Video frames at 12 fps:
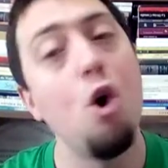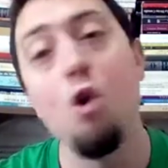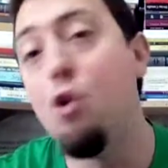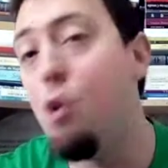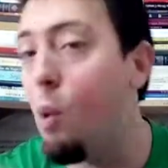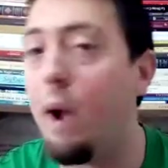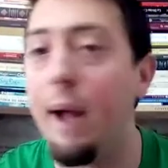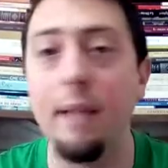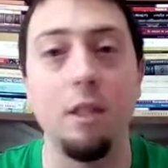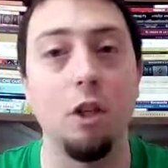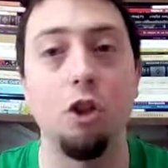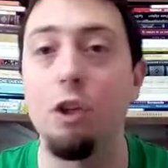Nunca
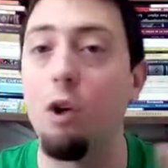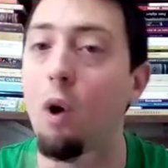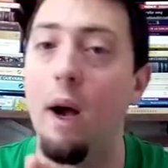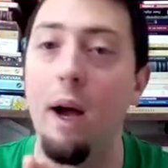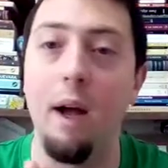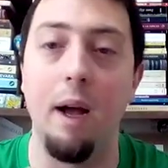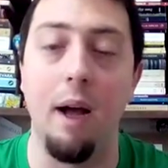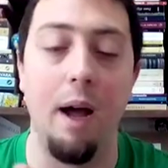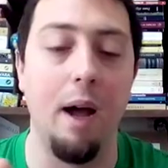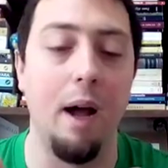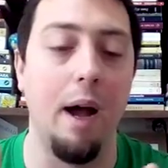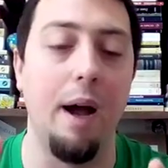se llegó
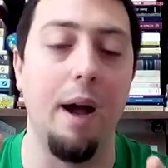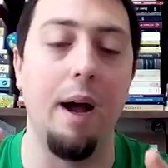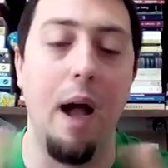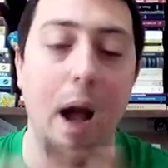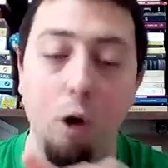a,